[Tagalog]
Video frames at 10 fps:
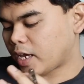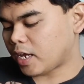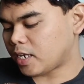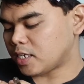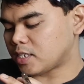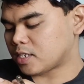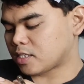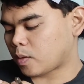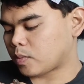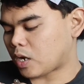any
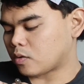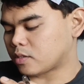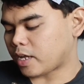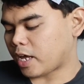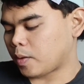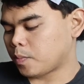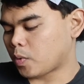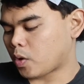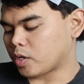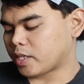system
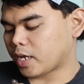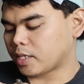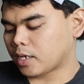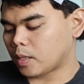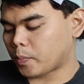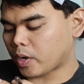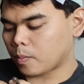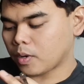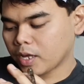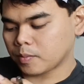downtime or technical
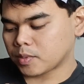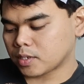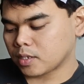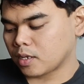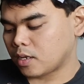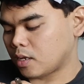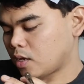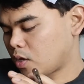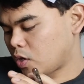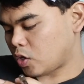problems,
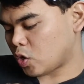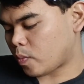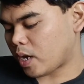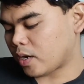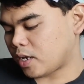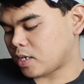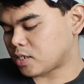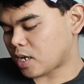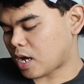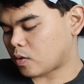you may
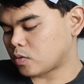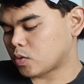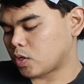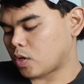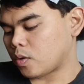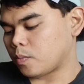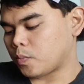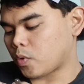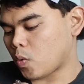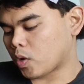reach out to your
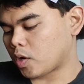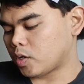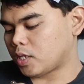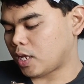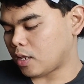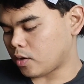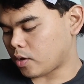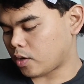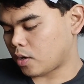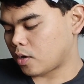broker
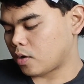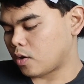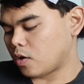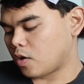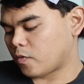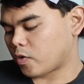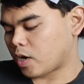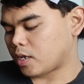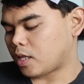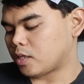dealer for
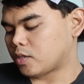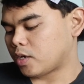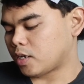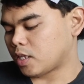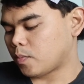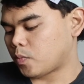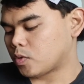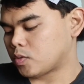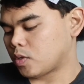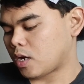an alternative
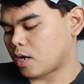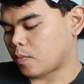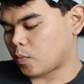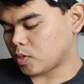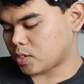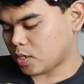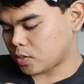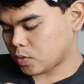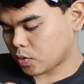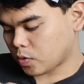uh,
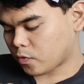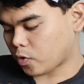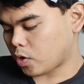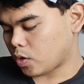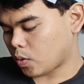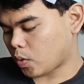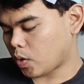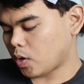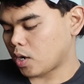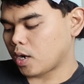procedure for
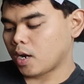your